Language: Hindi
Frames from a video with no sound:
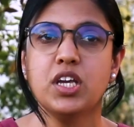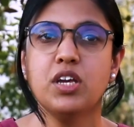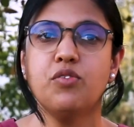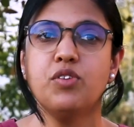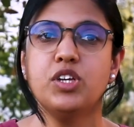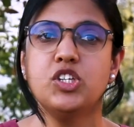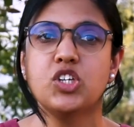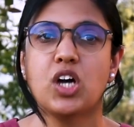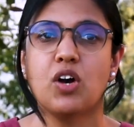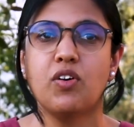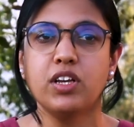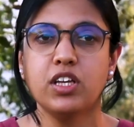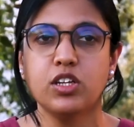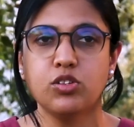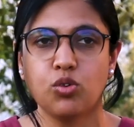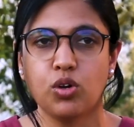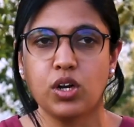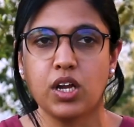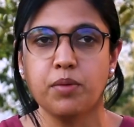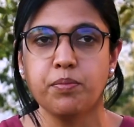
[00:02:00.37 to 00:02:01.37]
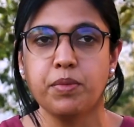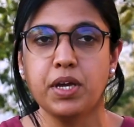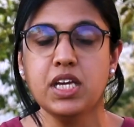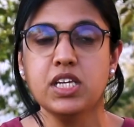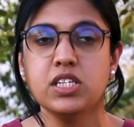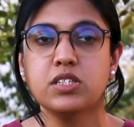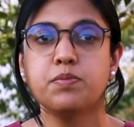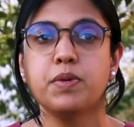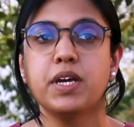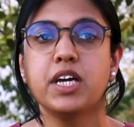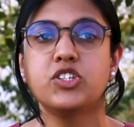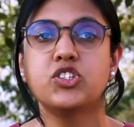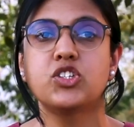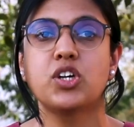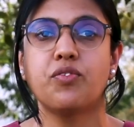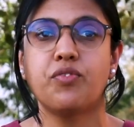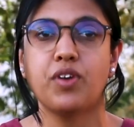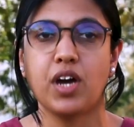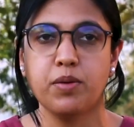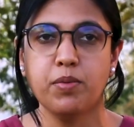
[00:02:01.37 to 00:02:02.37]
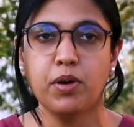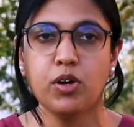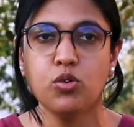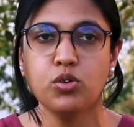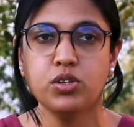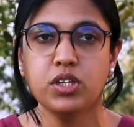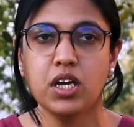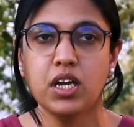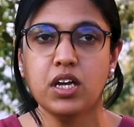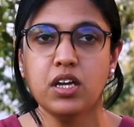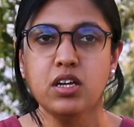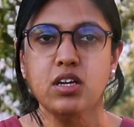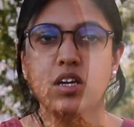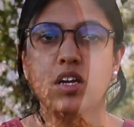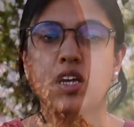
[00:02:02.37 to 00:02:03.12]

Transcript: किए हुए चावल की तुलना में इसमें अच्छा फाइबर होता है